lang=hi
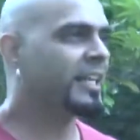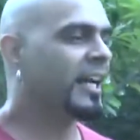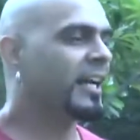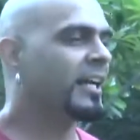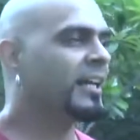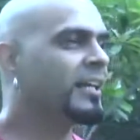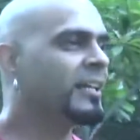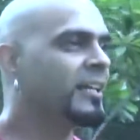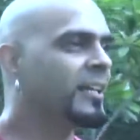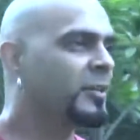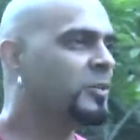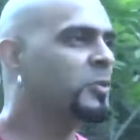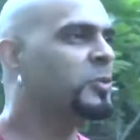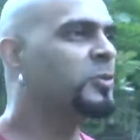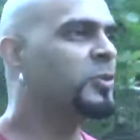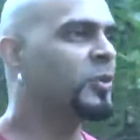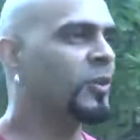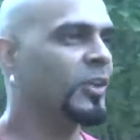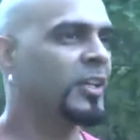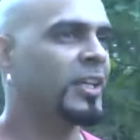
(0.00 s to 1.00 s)
अगर
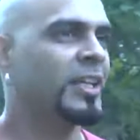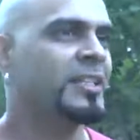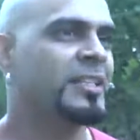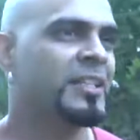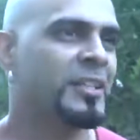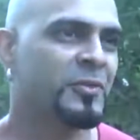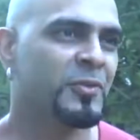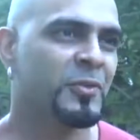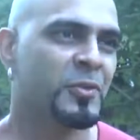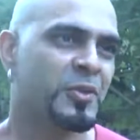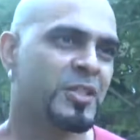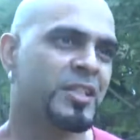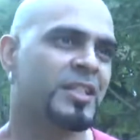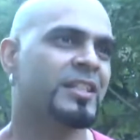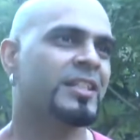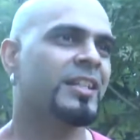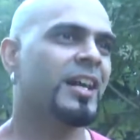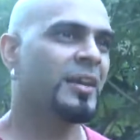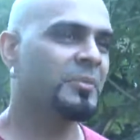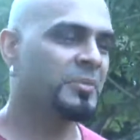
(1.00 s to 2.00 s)
रघु और राजीव कुछ
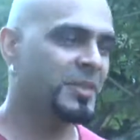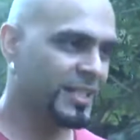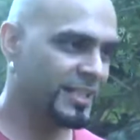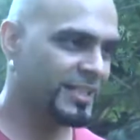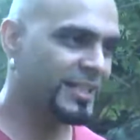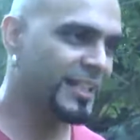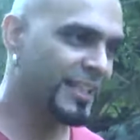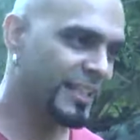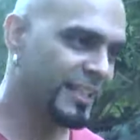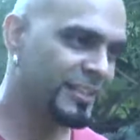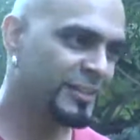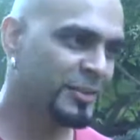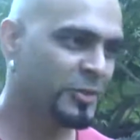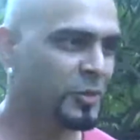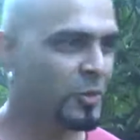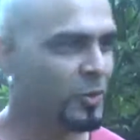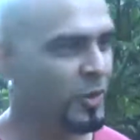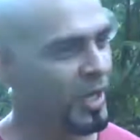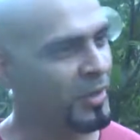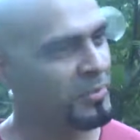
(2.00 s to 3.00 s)
काम करते
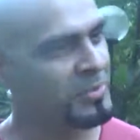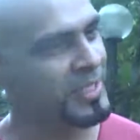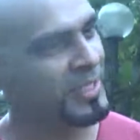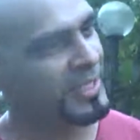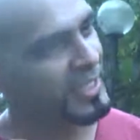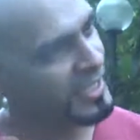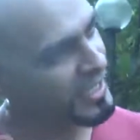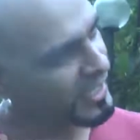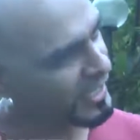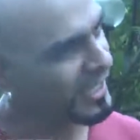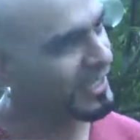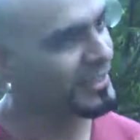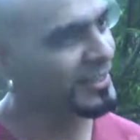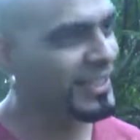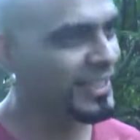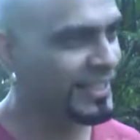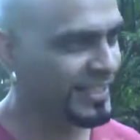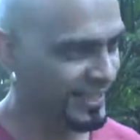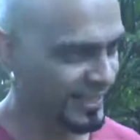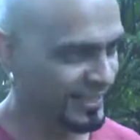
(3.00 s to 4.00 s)
हैं तो हम चंडीगढ़
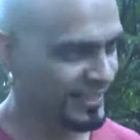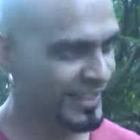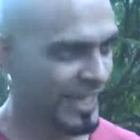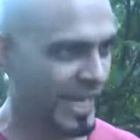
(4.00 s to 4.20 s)
आते ही है